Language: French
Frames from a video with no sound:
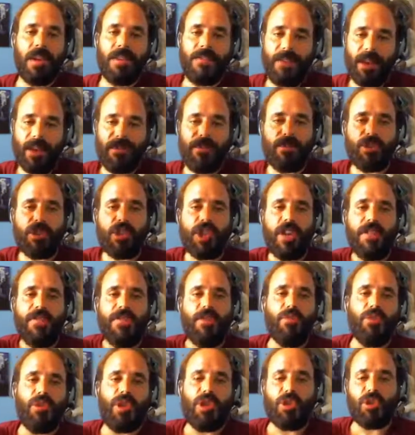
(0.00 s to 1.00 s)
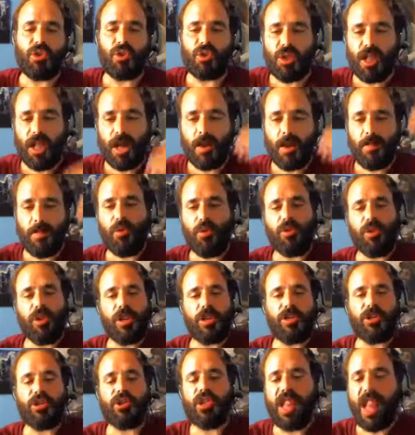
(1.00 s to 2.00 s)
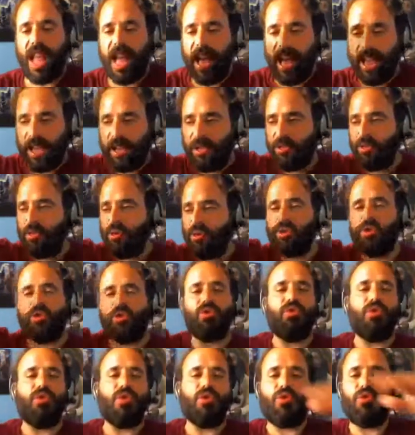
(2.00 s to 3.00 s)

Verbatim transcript: Fait qu'il faut se lever au-dessus de l'amour, au-dessus de la haine, au-dessus de